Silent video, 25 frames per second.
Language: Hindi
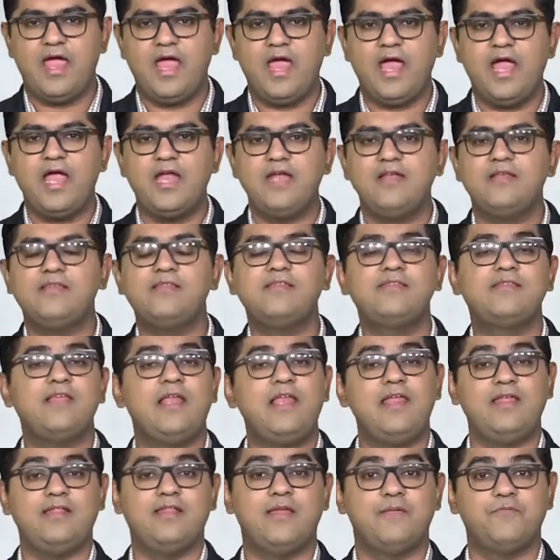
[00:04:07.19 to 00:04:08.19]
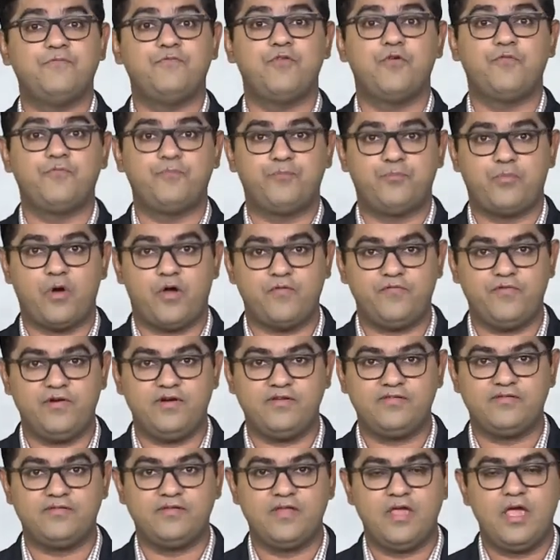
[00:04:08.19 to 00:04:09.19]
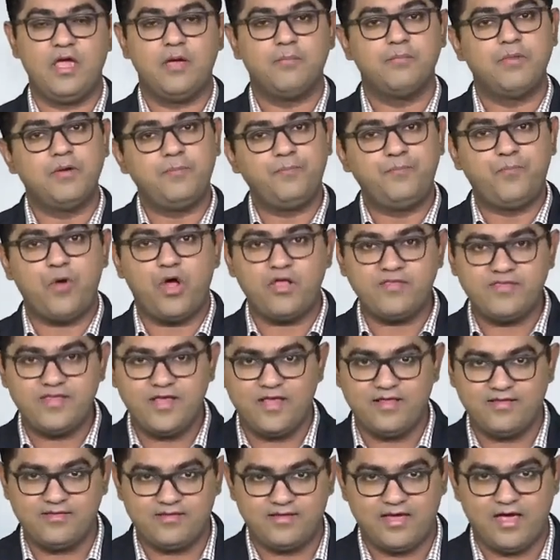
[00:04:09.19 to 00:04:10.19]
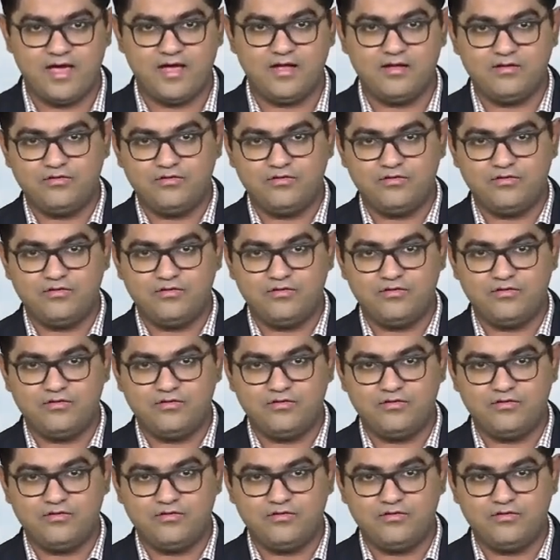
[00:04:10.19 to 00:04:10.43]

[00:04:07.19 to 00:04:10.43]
एंड सेलिंग देम फॉर प्रॉफिट्स बट प्रोसेस क्या